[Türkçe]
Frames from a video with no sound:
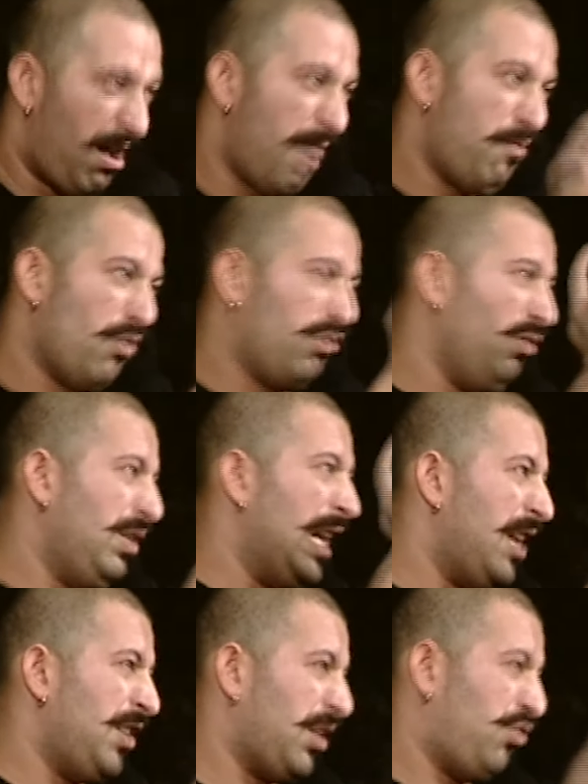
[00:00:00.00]
Abi o
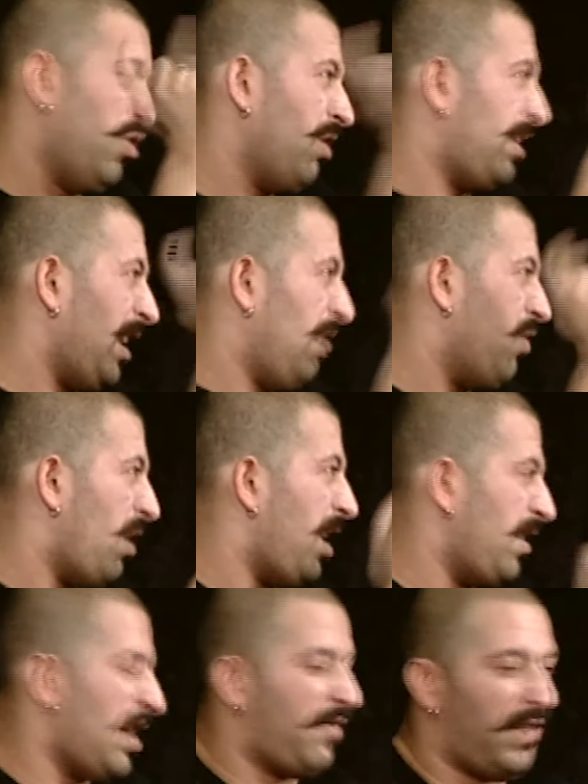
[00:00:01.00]
gün gelecek çok zengin
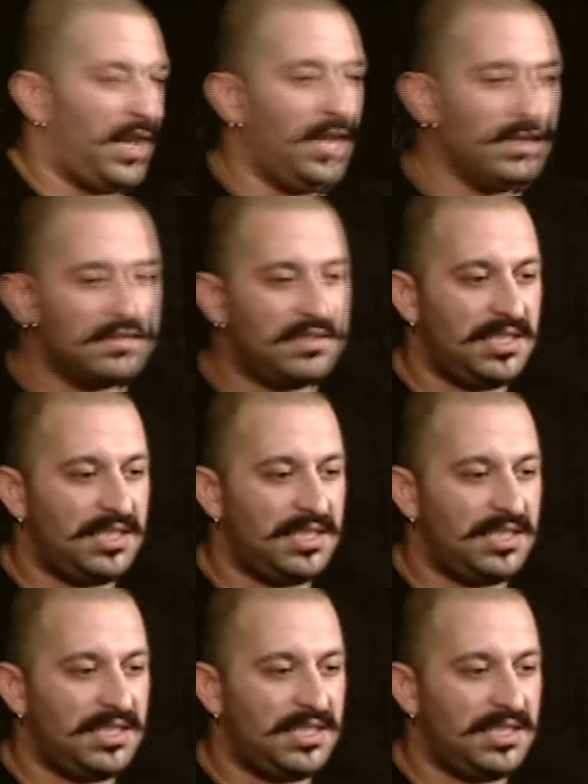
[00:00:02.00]
olacak falan.